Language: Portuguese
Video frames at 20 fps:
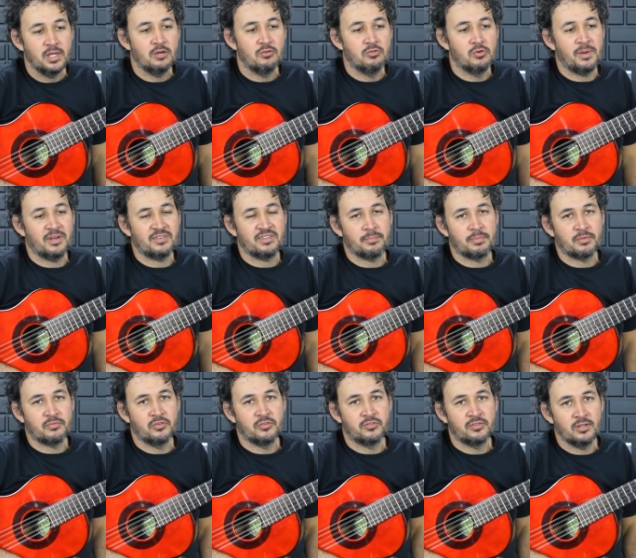Eu vou passar para
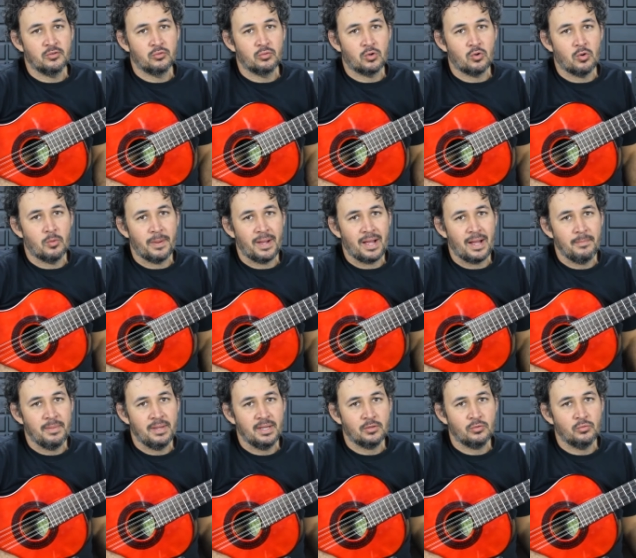vocês o
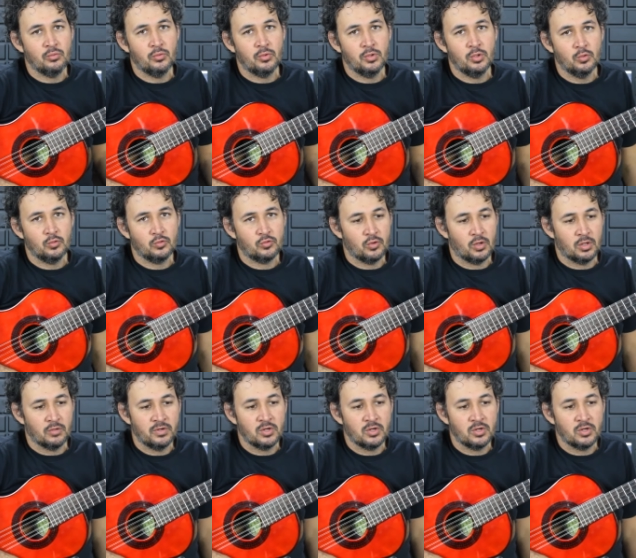acompanhamento e o solo.